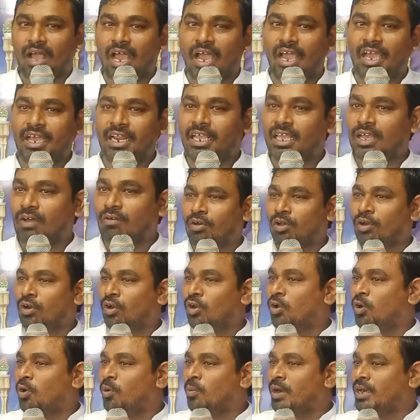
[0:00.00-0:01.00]
ఆయన
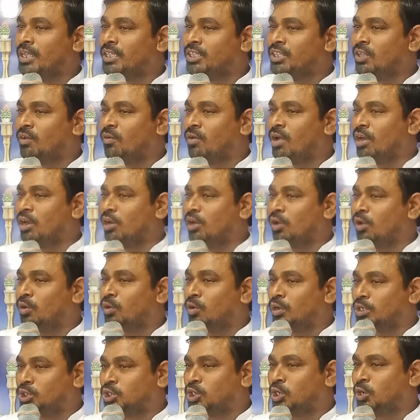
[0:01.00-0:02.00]
ఎవరిలోకి పడితే వాళ్ళలోకి
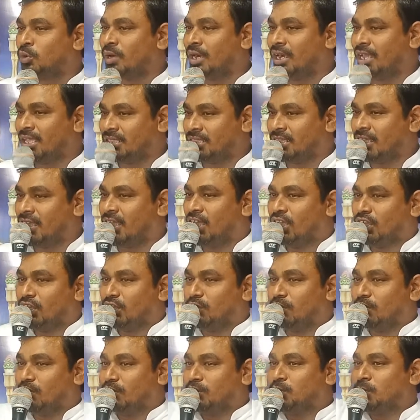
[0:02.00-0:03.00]
వచ్చేవాడైతే
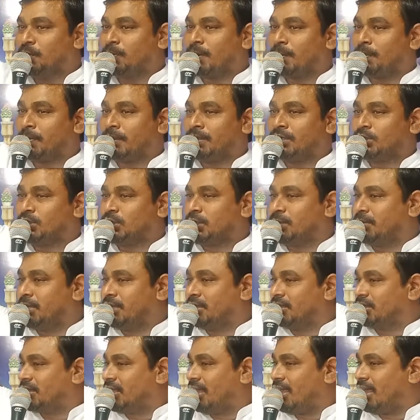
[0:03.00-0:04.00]
ఈరోజు
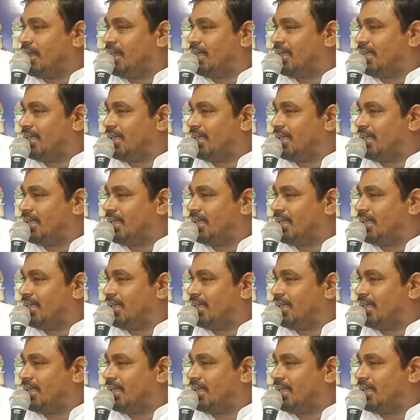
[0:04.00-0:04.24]
ప్రపంచమంతా